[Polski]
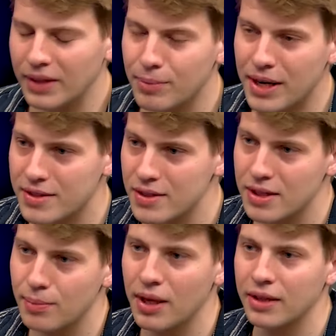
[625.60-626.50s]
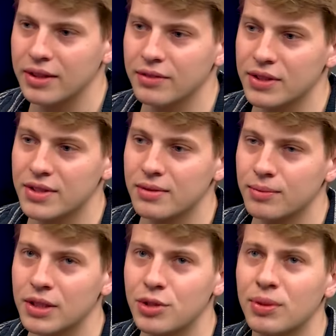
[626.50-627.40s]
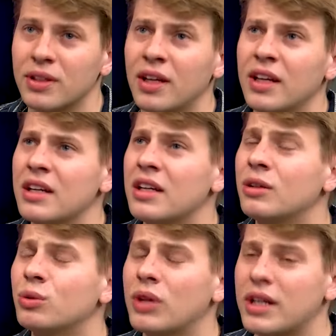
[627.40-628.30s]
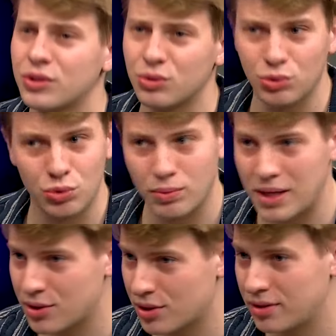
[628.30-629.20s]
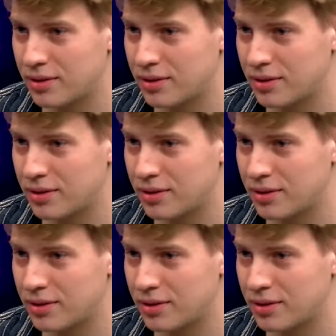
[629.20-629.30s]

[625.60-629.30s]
pracy jest na planie, więc mieliśmy kilkunastu tłumaczy. E,